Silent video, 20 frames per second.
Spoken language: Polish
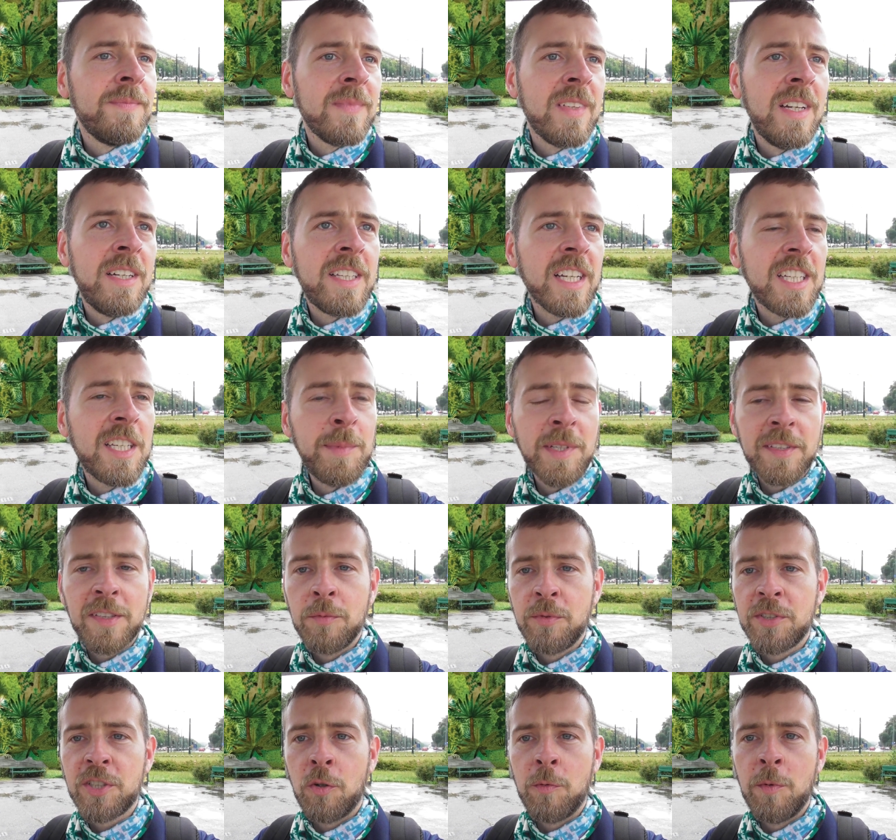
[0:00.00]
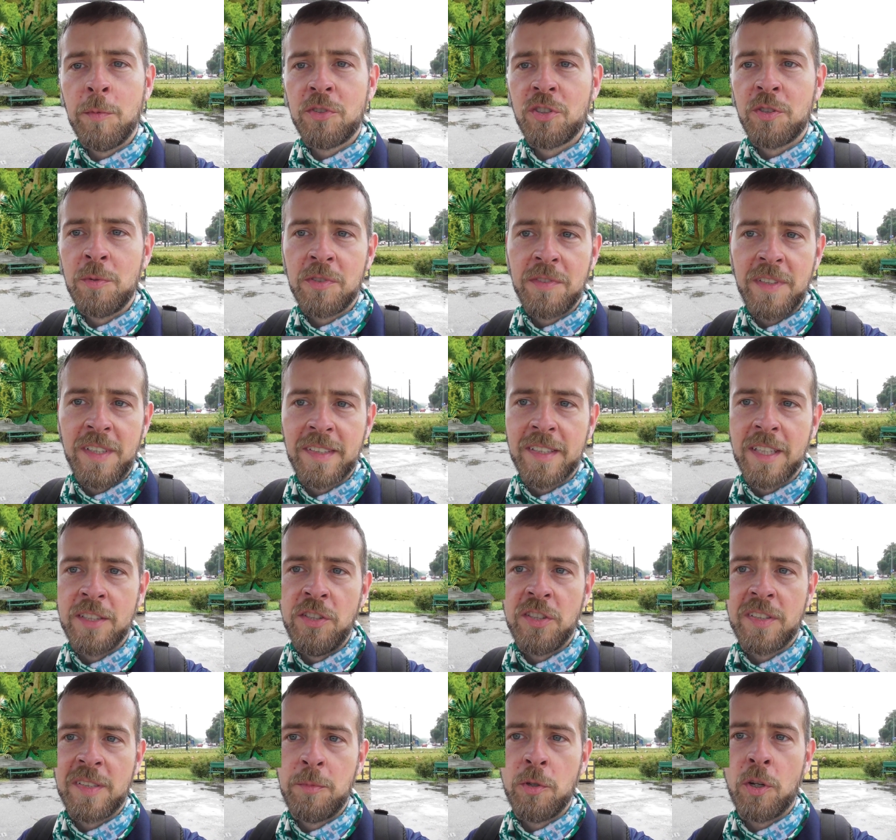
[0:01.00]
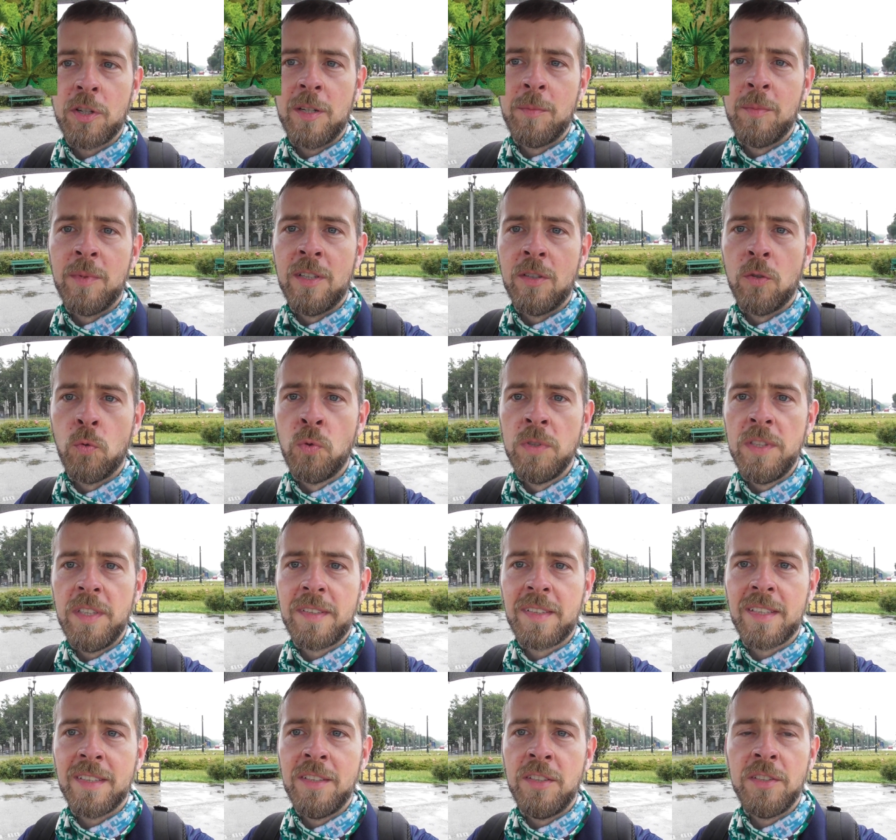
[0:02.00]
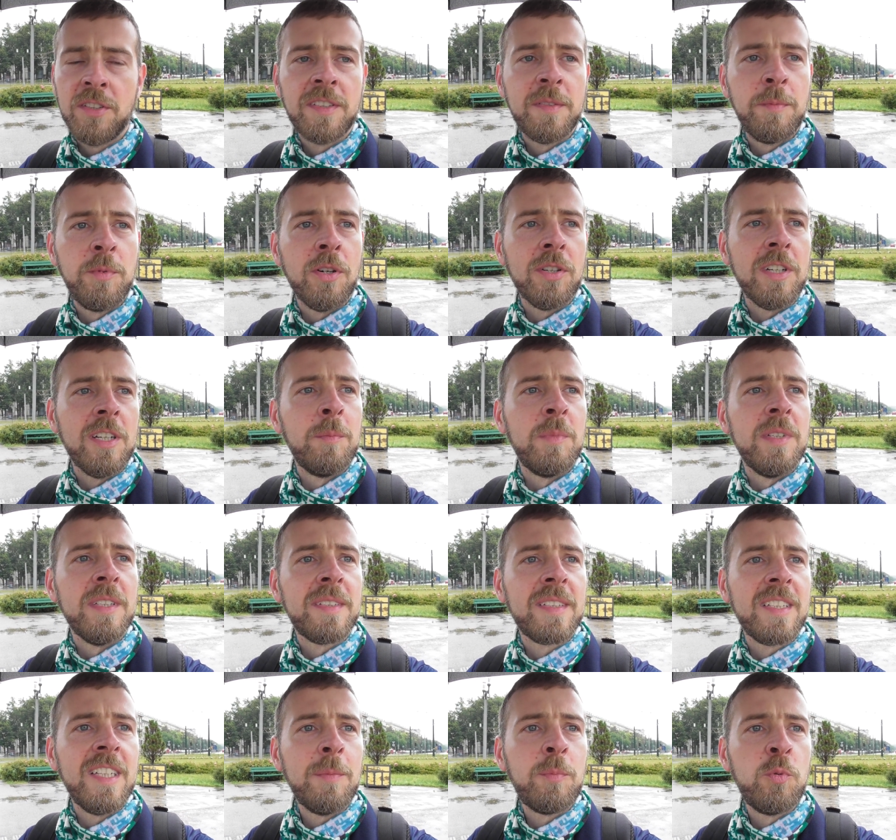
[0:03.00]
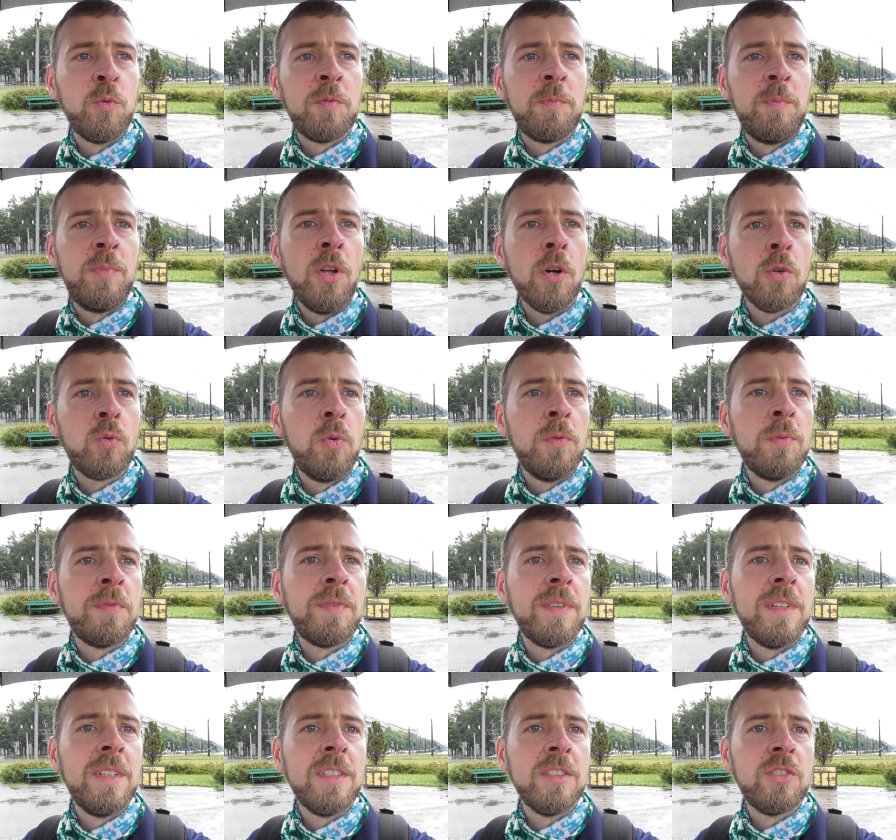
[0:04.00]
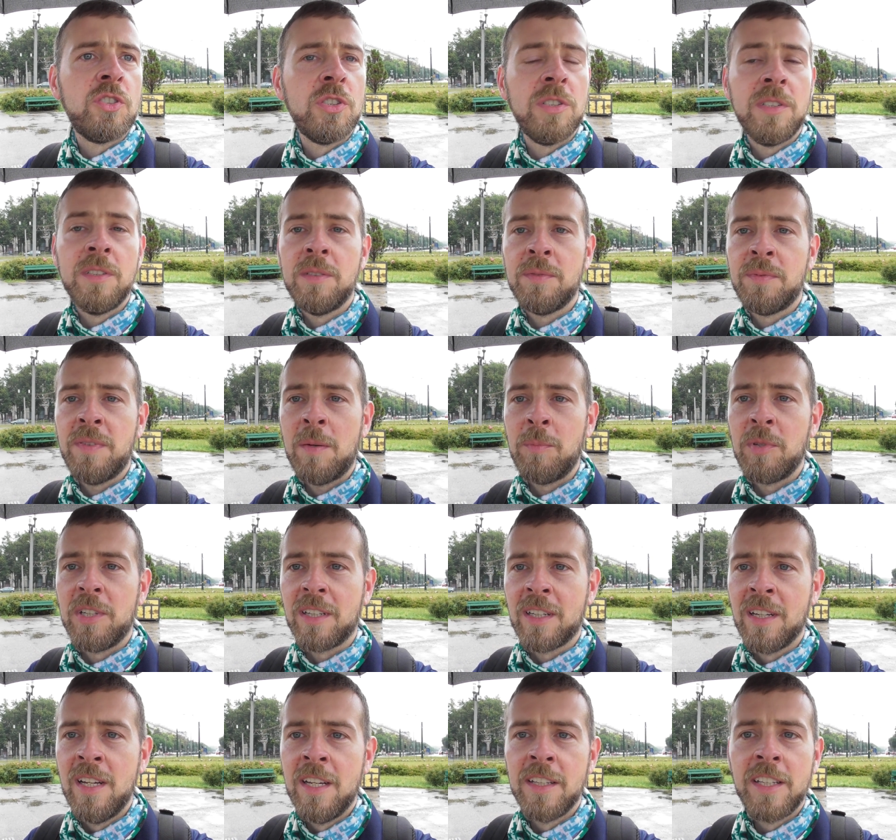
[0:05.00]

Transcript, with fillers: E, takie miasto musiałoby być czymś więcej niż zbiorem e, ulic, niż zbiorem e, sklepów, bloków czy fabryk.